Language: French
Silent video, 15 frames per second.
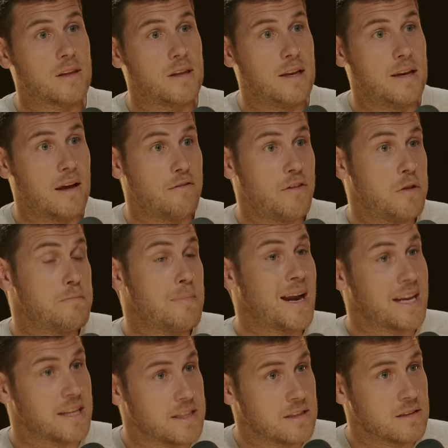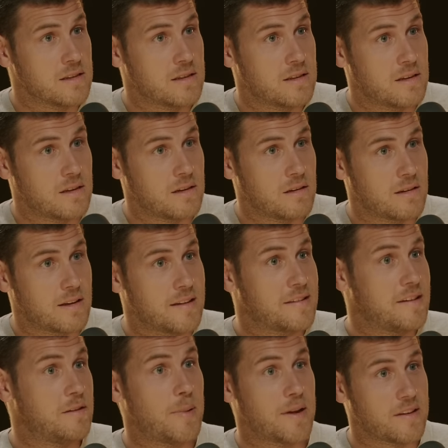qu'il avait une maladie.
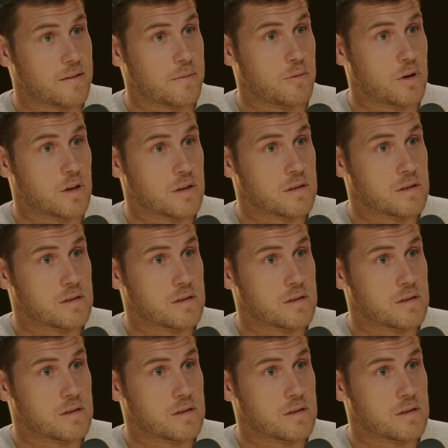Qu'est-ce qui se passe à ce moment-là